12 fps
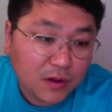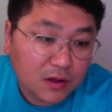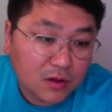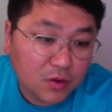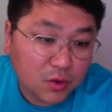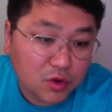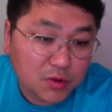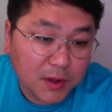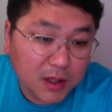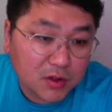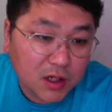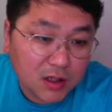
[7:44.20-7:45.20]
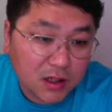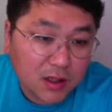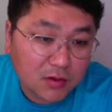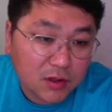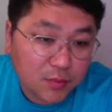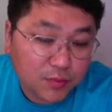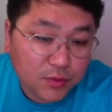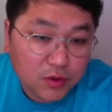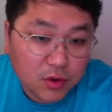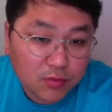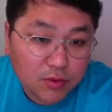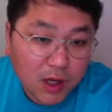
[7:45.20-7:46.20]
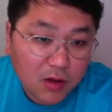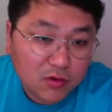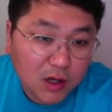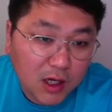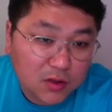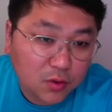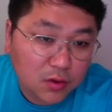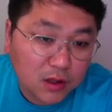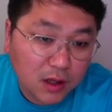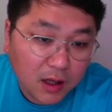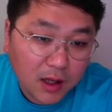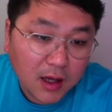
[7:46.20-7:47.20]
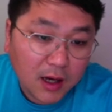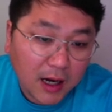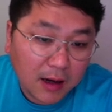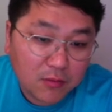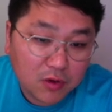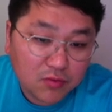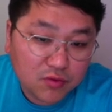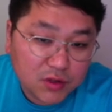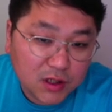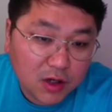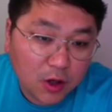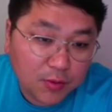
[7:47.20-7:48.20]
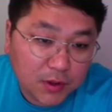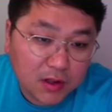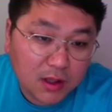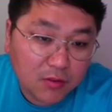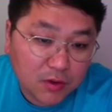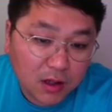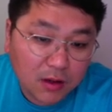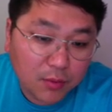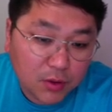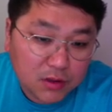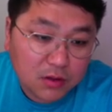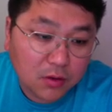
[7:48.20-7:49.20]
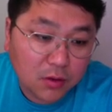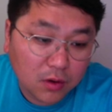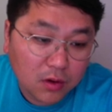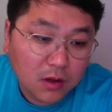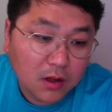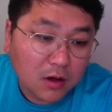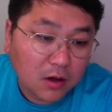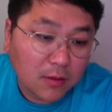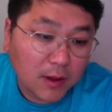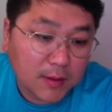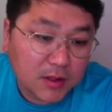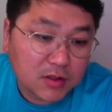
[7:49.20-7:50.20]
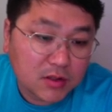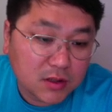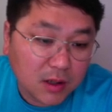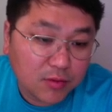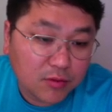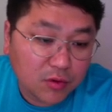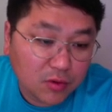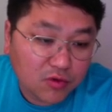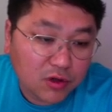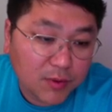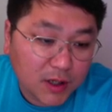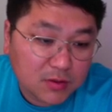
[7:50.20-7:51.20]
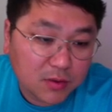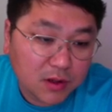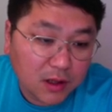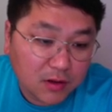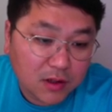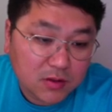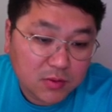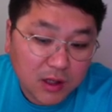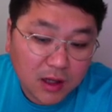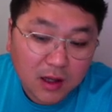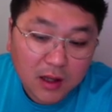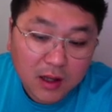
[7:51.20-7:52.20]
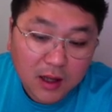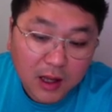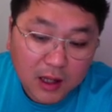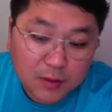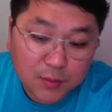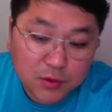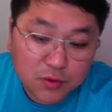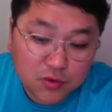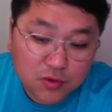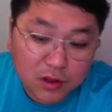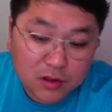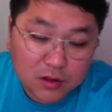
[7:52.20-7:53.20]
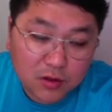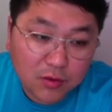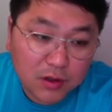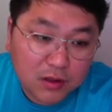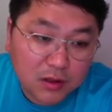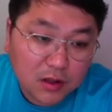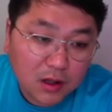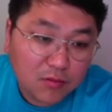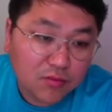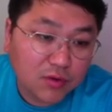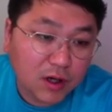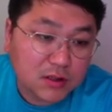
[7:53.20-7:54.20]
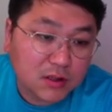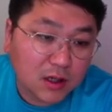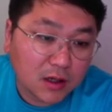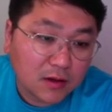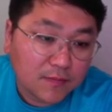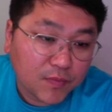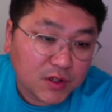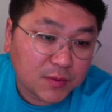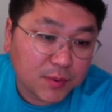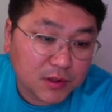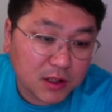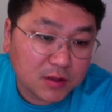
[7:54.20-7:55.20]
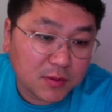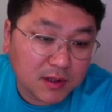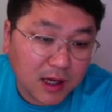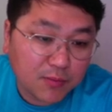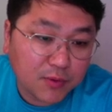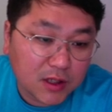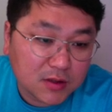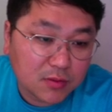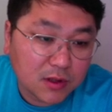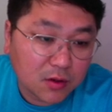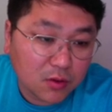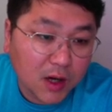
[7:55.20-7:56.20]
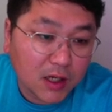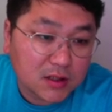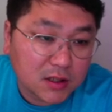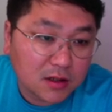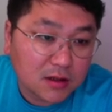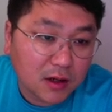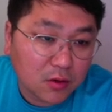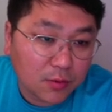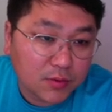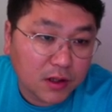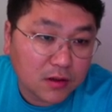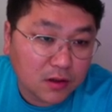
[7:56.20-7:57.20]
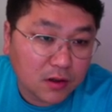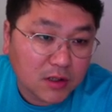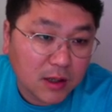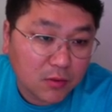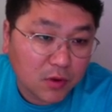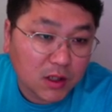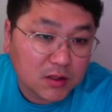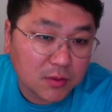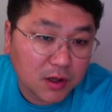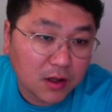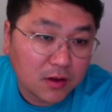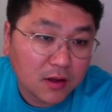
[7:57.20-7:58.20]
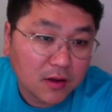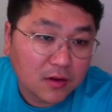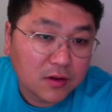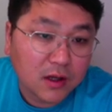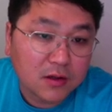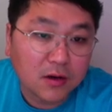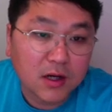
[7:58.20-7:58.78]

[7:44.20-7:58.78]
그리고 요즘에 최근에 나온 제품들은 전부 다 한국에 가져올 때 아무런 문제가 없기 때문에 보시고 마음에 드신 제품으로 구입하시면 될 것 같습니다. 핸드폰 종류 같은 경우에는 부가세 10%만 납부하시면 되고 관세는 따로 없다는 거 참고하시면 될 것